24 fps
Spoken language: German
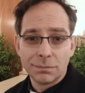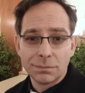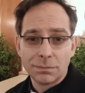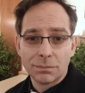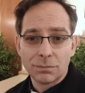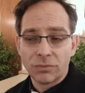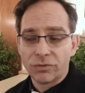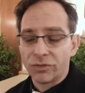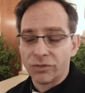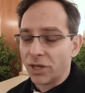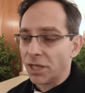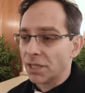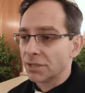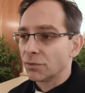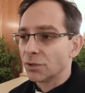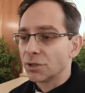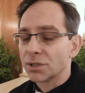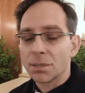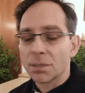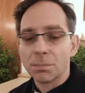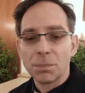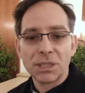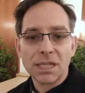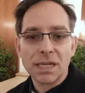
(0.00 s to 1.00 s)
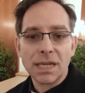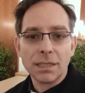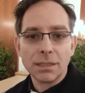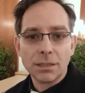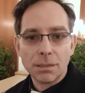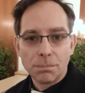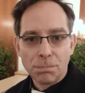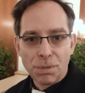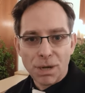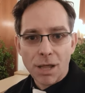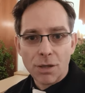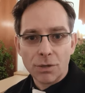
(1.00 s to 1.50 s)
Vielleicht wollt ihr
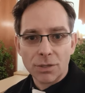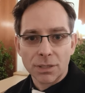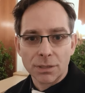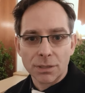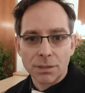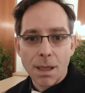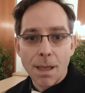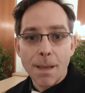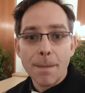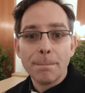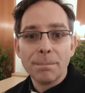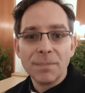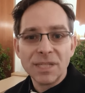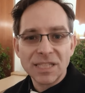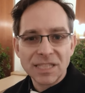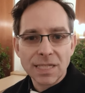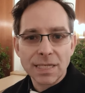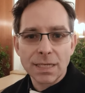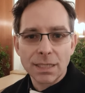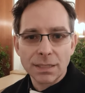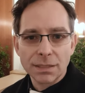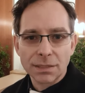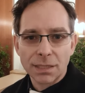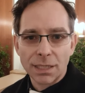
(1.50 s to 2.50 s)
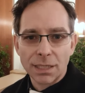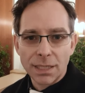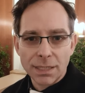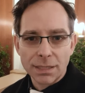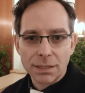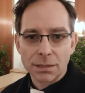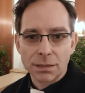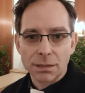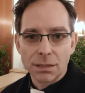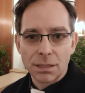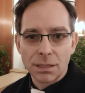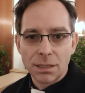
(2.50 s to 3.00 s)
miteinander plaudern, miteinander
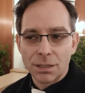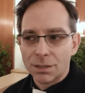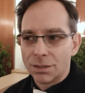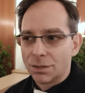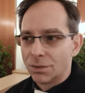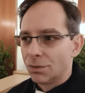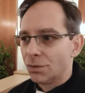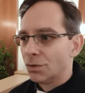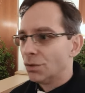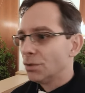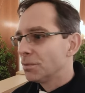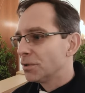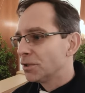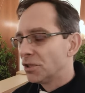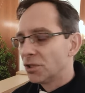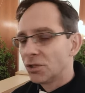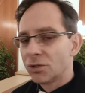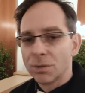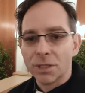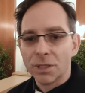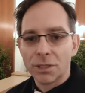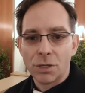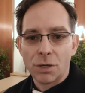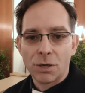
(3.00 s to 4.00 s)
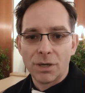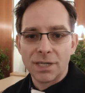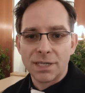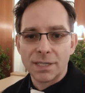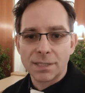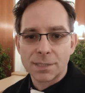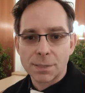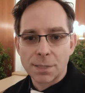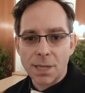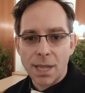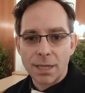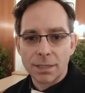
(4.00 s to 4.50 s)
reden, über die Gurde eure
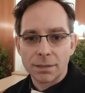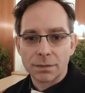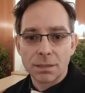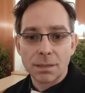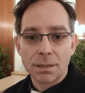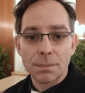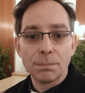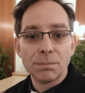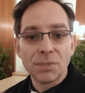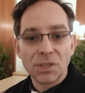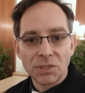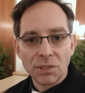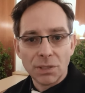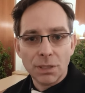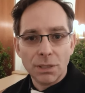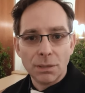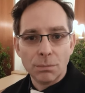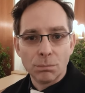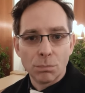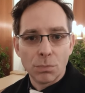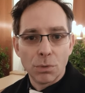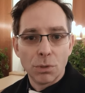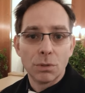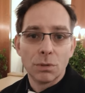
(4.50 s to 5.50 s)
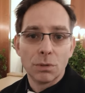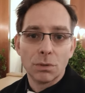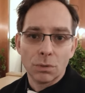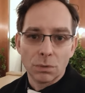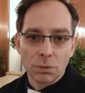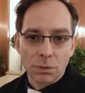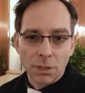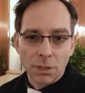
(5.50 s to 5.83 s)
Zeit mit ihm oder